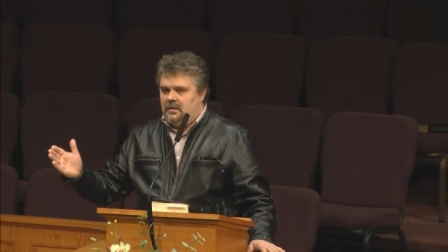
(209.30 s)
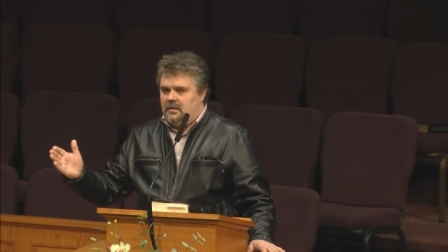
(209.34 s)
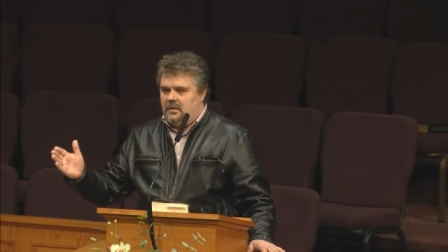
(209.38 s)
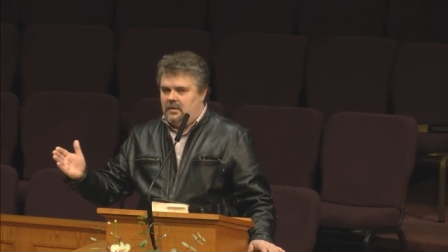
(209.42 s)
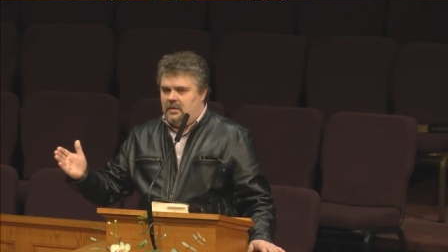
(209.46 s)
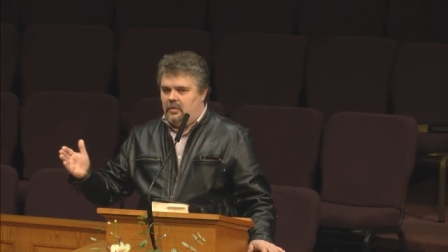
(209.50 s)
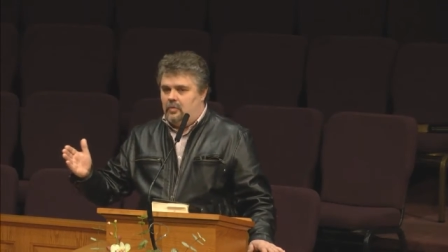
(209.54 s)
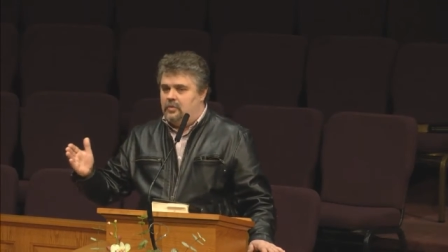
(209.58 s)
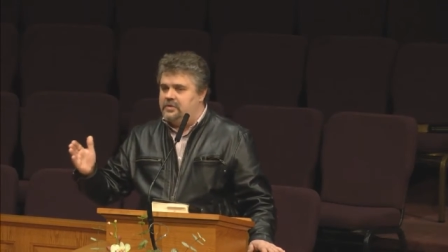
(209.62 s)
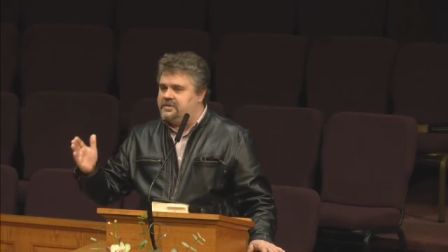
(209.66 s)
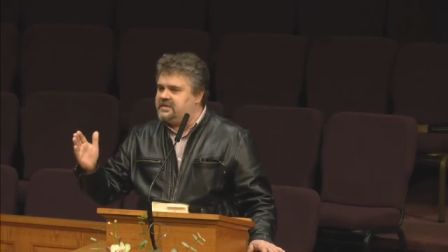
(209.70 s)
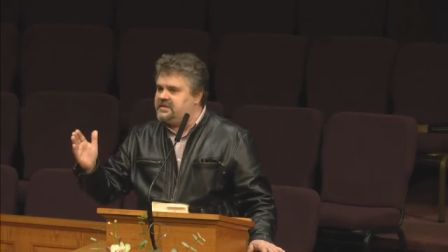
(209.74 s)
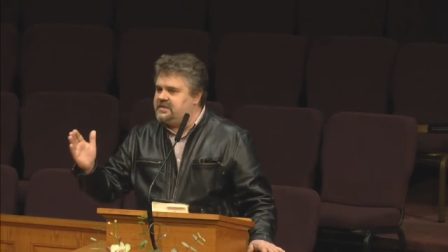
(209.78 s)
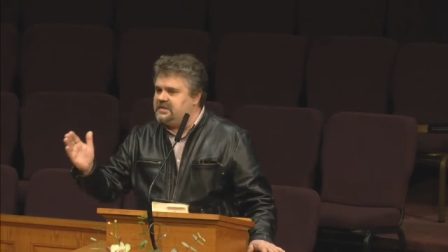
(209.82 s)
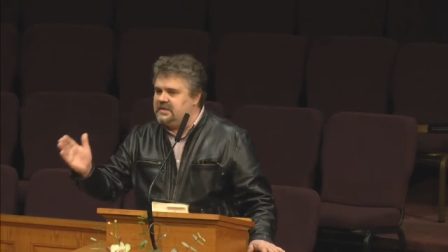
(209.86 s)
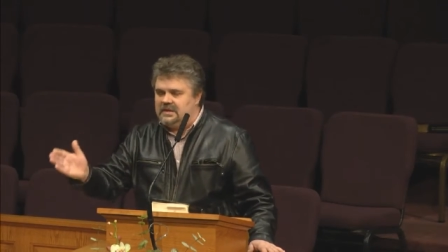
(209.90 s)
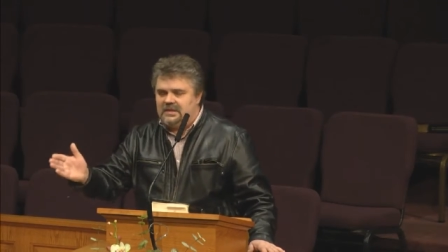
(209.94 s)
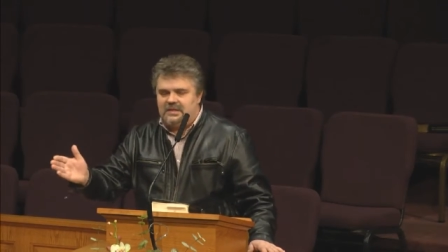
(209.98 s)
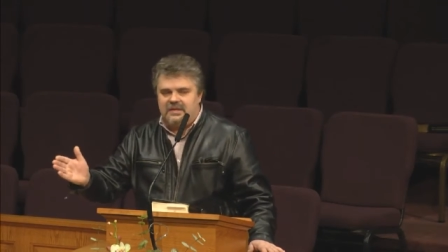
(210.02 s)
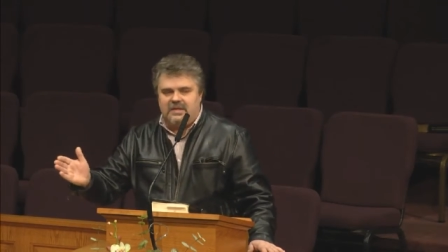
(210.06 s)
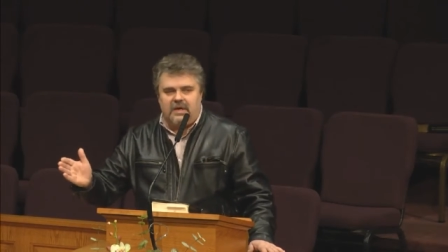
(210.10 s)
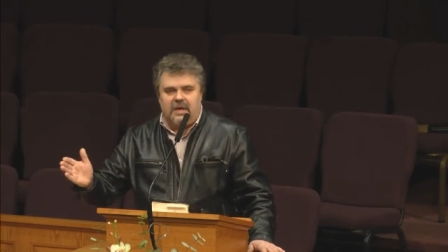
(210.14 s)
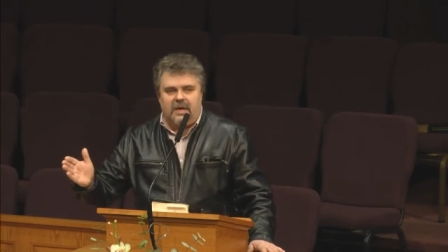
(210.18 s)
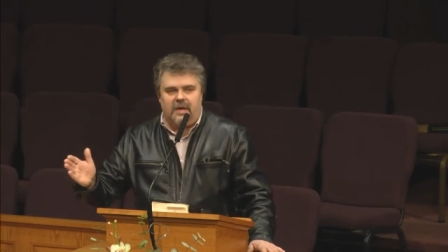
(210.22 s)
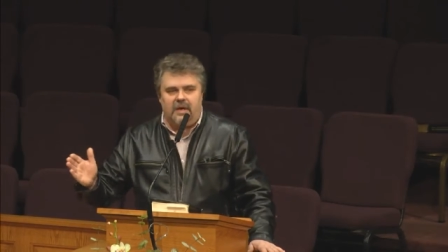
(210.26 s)

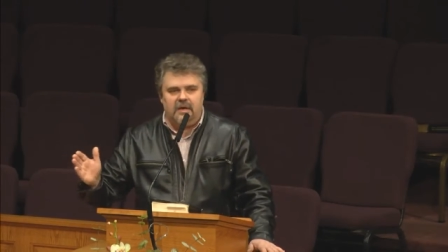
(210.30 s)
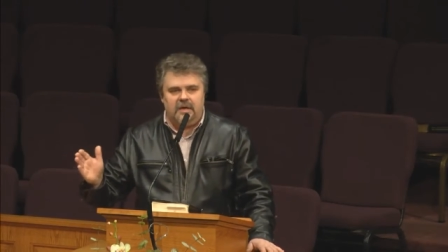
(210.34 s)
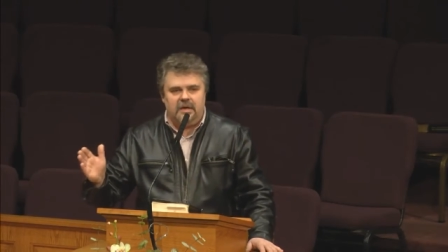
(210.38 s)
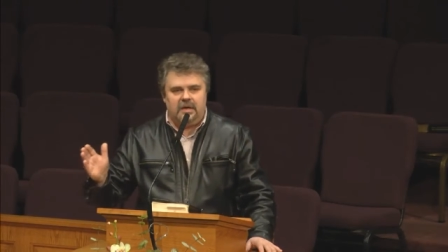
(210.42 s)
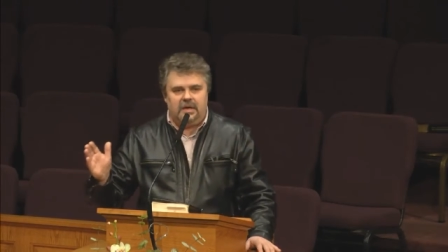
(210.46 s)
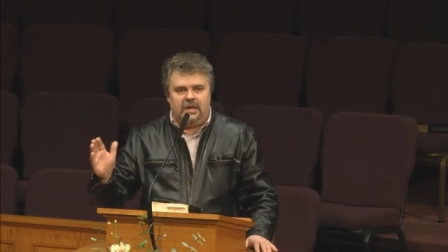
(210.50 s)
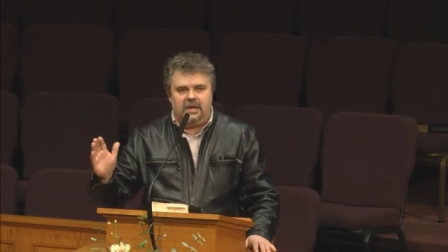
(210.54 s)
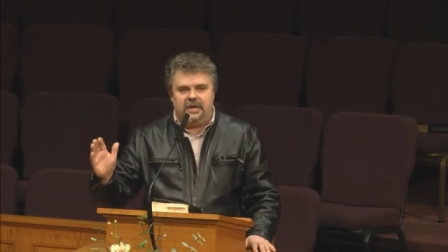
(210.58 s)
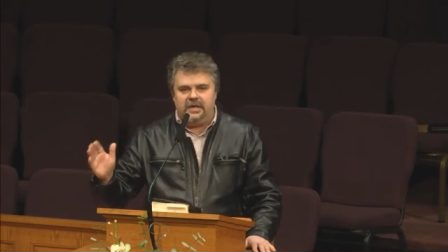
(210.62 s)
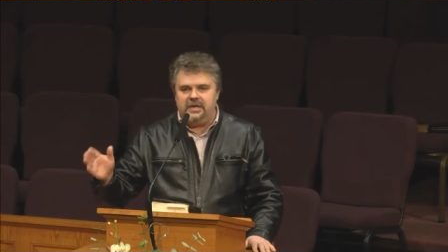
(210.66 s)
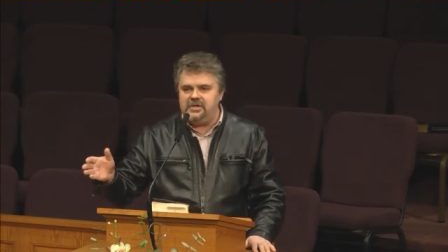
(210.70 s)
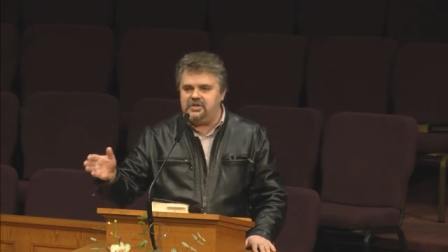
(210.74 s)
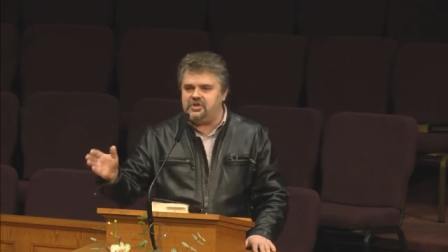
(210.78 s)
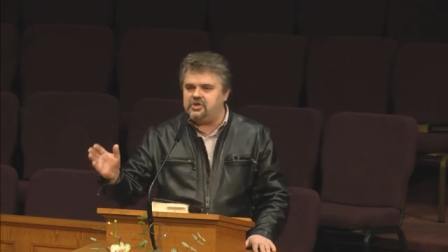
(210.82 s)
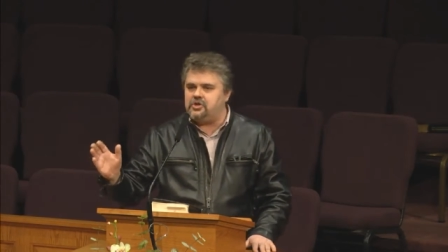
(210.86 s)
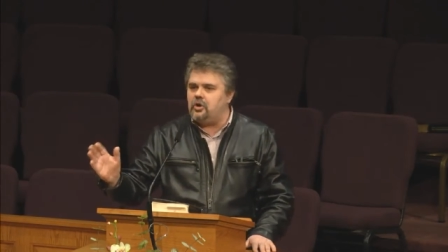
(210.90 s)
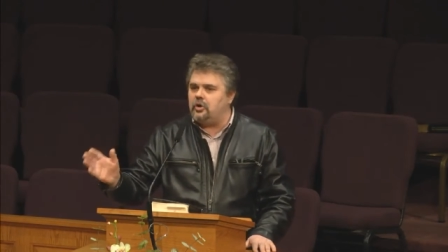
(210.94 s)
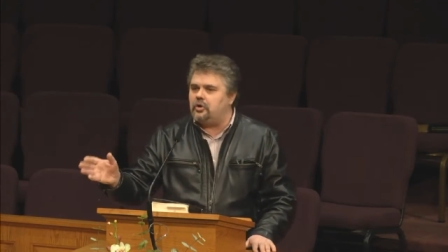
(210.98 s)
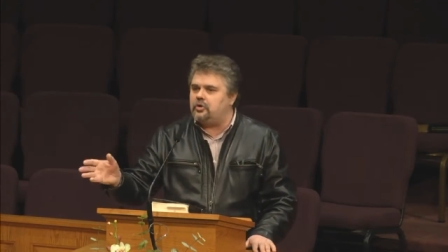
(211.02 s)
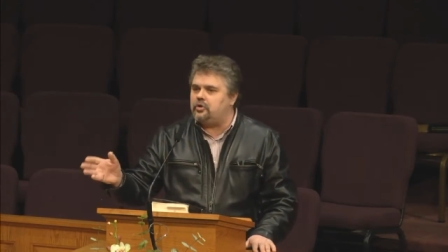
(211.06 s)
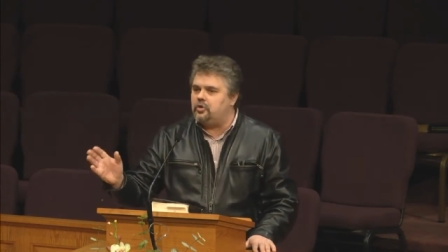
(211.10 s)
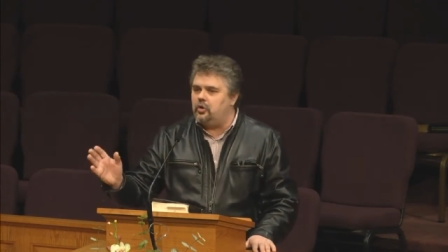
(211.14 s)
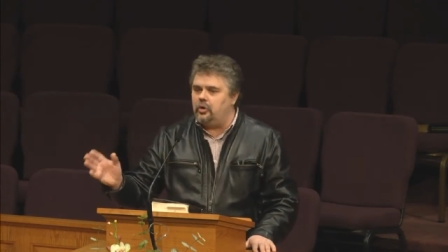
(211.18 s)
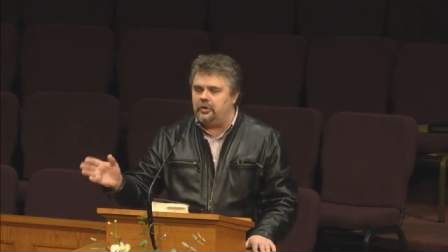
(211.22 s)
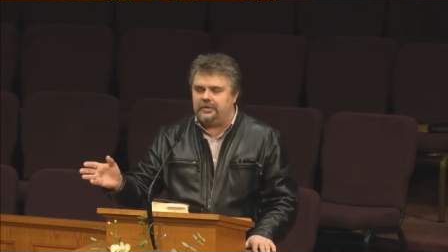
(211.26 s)
Устинка или еще
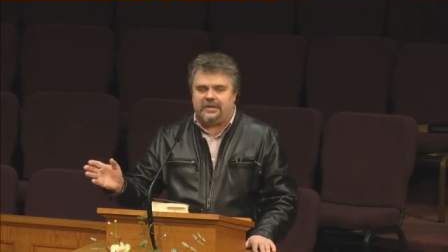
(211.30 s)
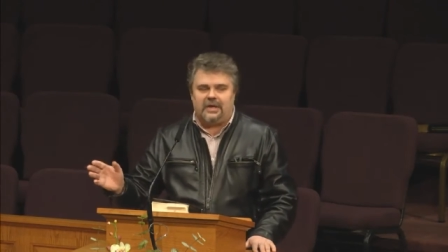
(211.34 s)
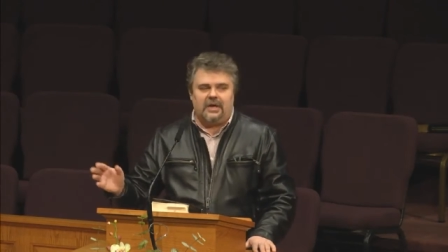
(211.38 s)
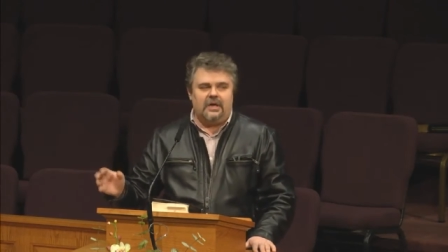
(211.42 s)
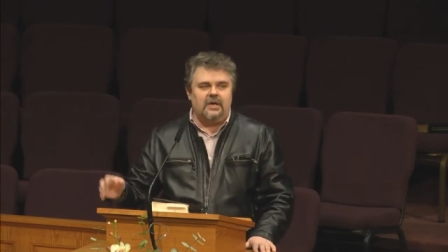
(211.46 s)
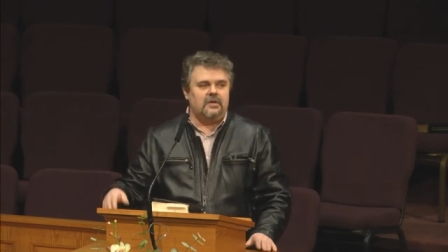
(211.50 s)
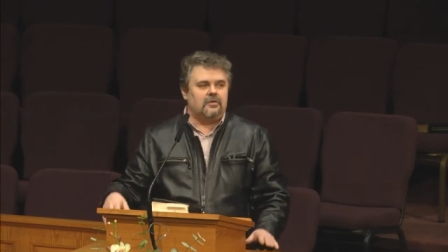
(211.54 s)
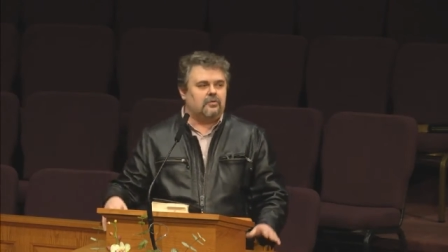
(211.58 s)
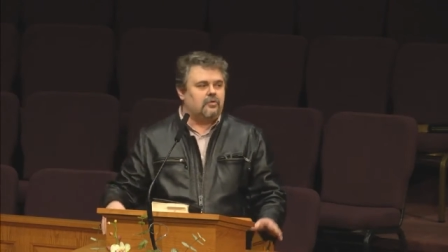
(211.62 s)
кто-то.